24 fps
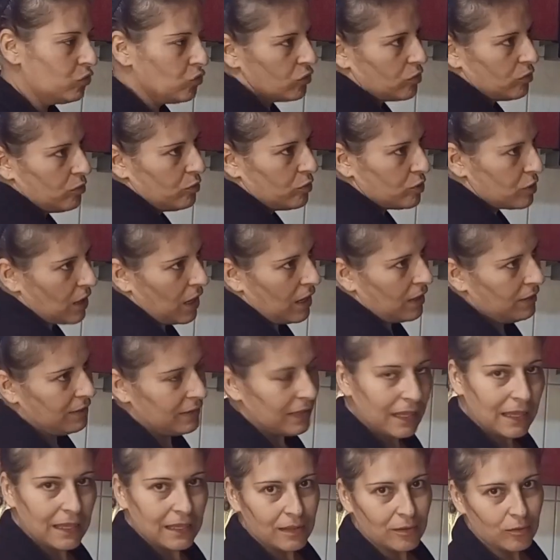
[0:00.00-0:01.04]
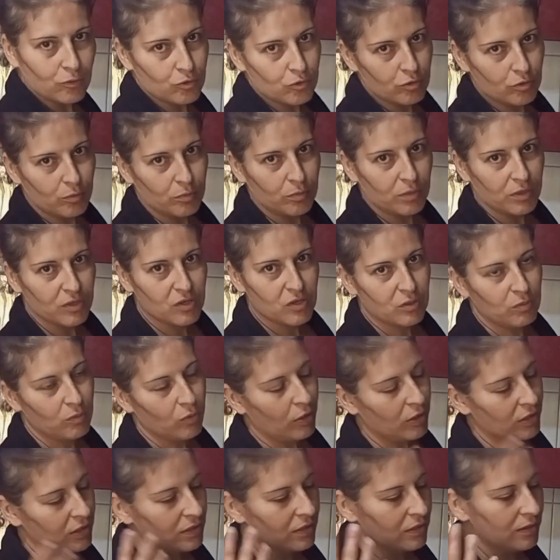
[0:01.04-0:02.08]
Çünkü müsait değildi üstüm başım. O
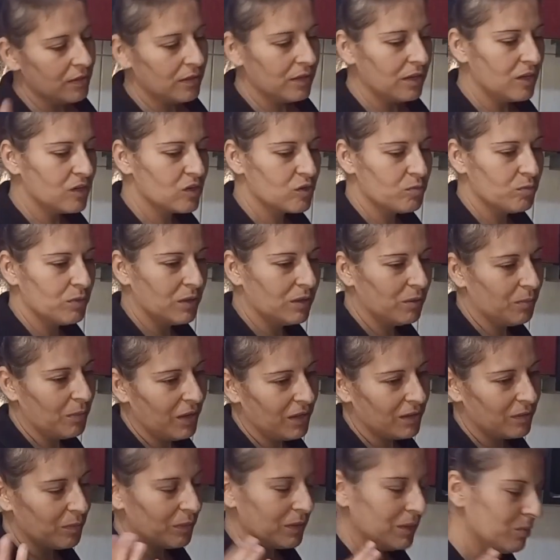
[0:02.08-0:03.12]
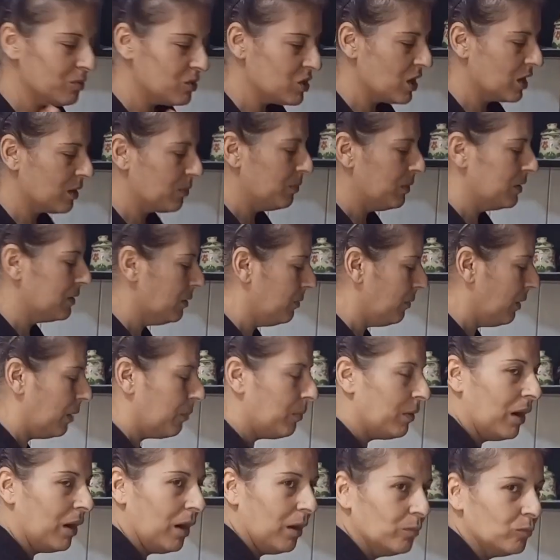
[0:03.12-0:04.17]
arada da değişmedim, etmedim, çekmedim.
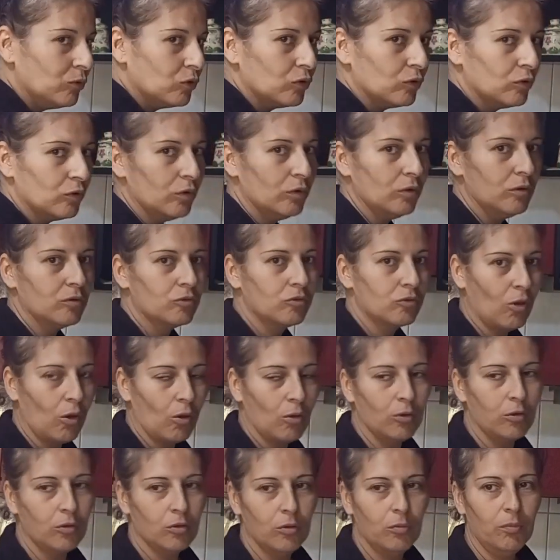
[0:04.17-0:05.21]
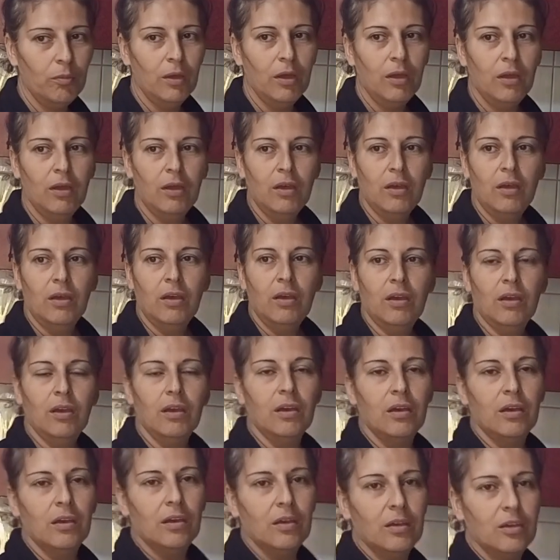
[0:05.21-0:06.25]
Ama hamurunu söyleyeyim.
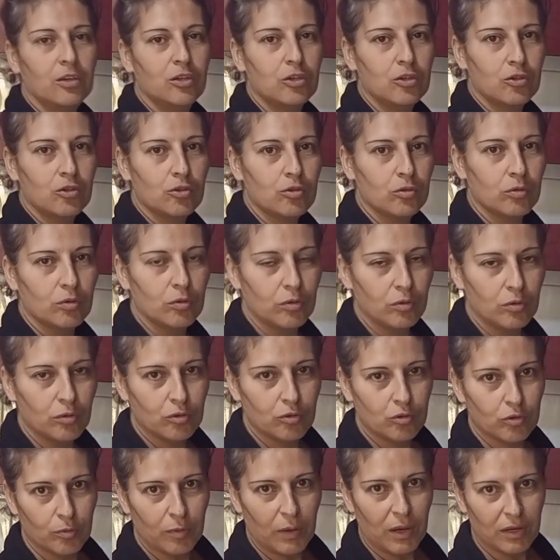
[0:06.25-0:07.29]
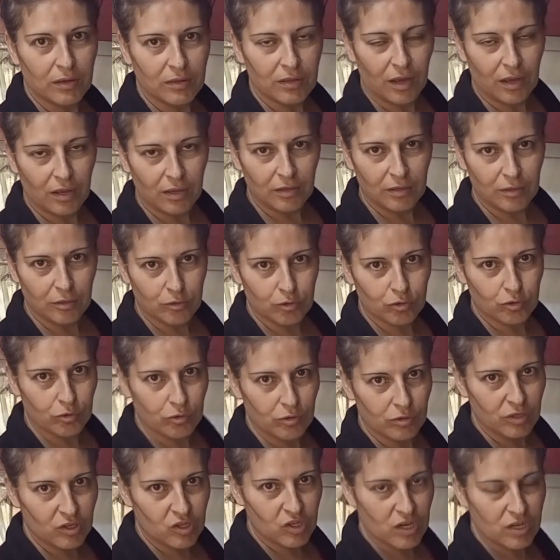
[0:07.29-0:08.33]
Ee, su, su bardağı ılık
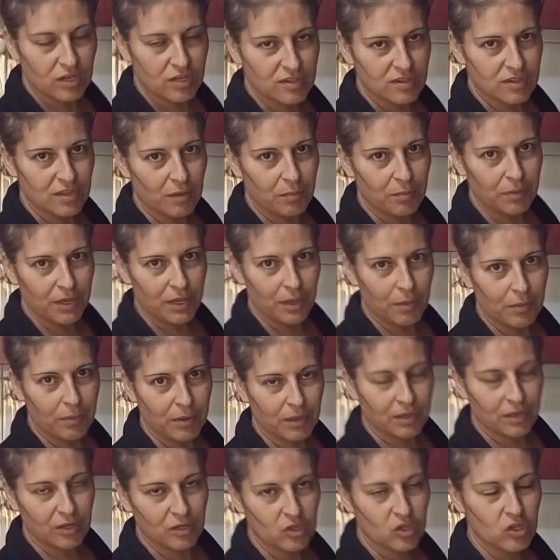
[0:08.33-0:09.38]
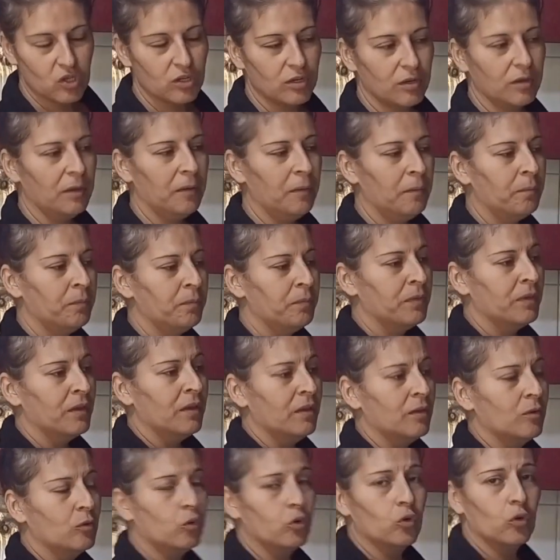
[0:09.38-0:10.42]
suyun içerisine bir yemek kaşığı
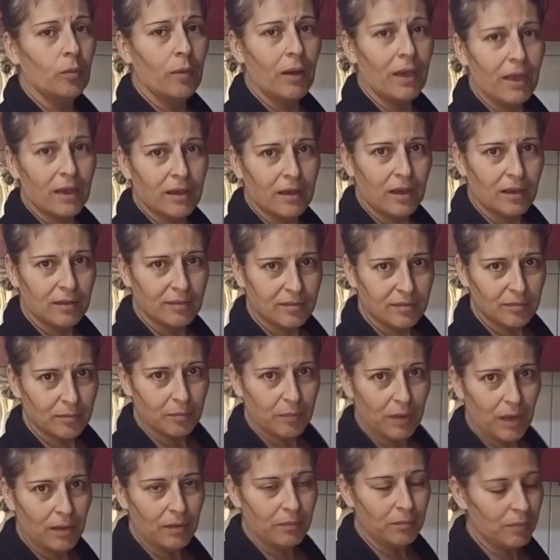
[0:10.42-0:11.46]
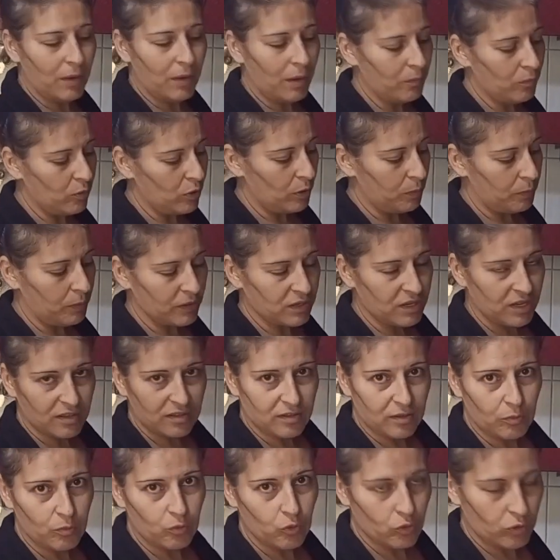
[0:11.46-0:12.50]
Kuru maya kattım ben. Ben böyle
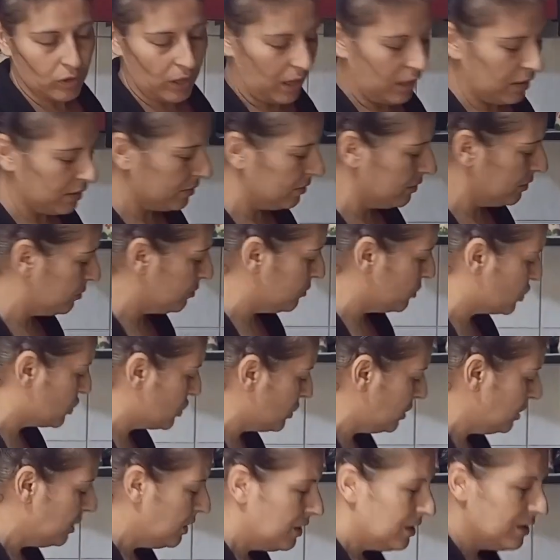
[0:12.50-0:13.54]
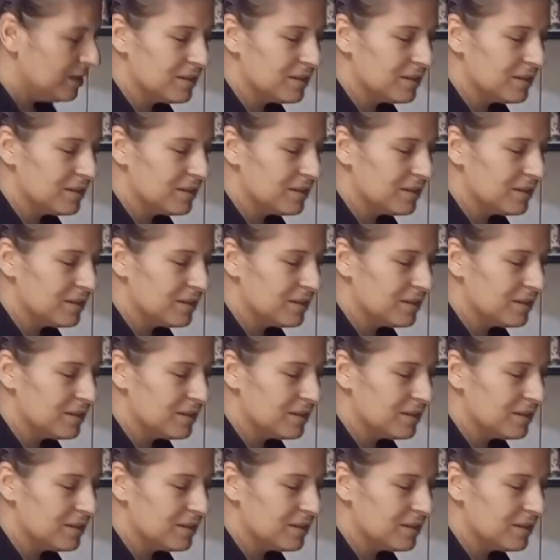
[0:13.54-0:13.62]
pakette büyük aldığım için.